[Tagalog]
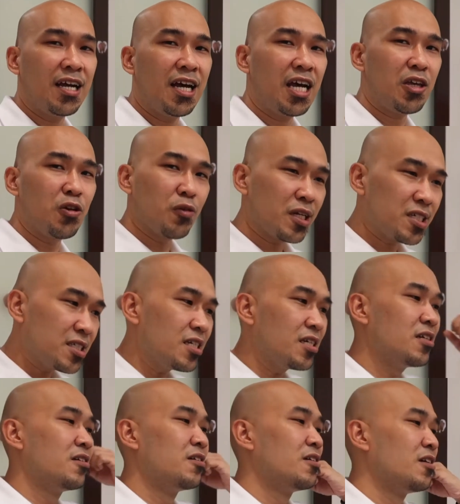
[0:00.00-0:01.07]
ng
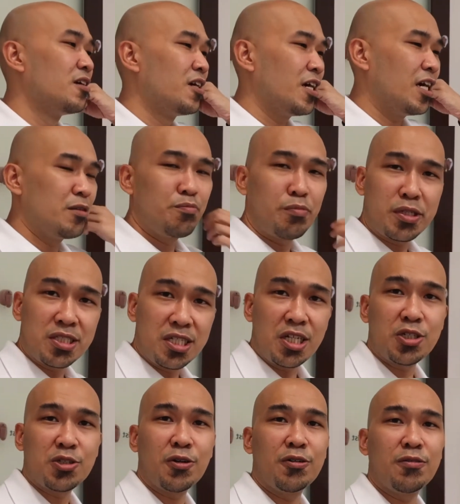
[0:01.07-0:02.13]
accuracy and
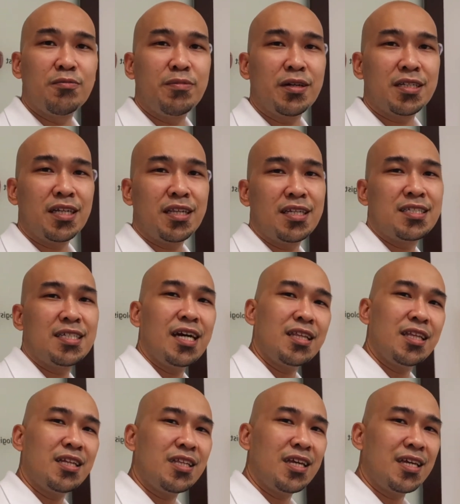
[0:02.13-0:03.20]
precision pagdating sa ating